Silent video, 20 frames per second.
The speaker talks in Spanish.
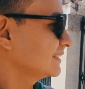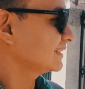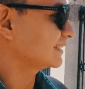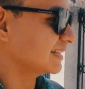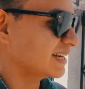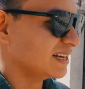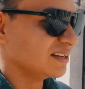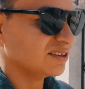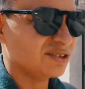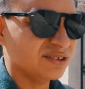
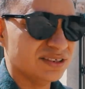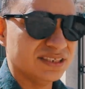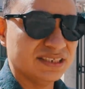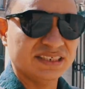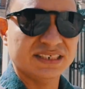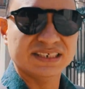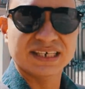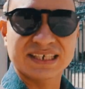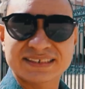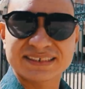cerrado
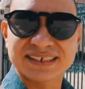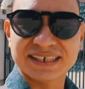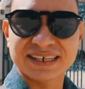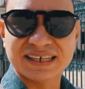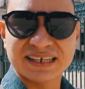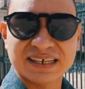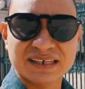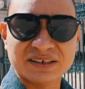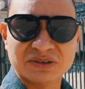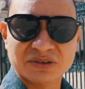y
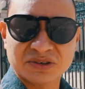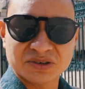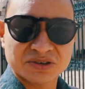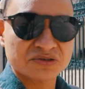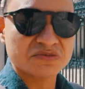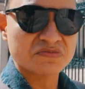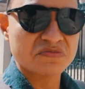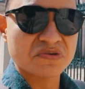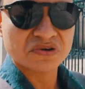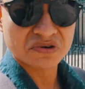hasta lo
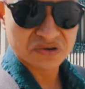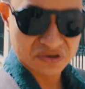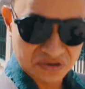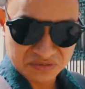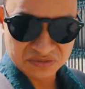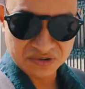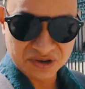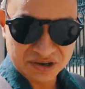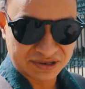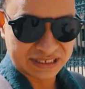noto un poco
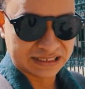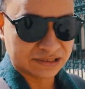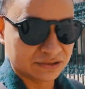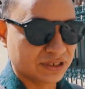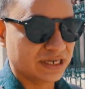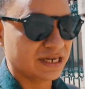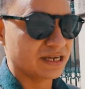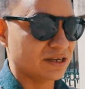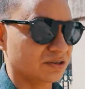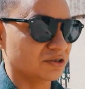como
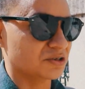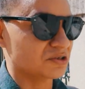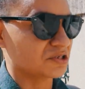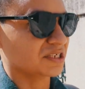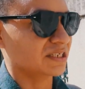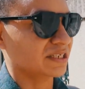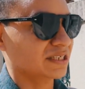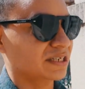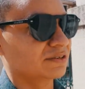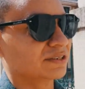abandonado, no
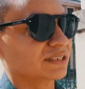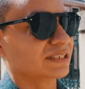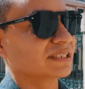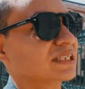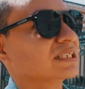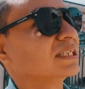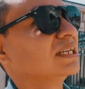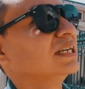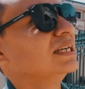sé la verdad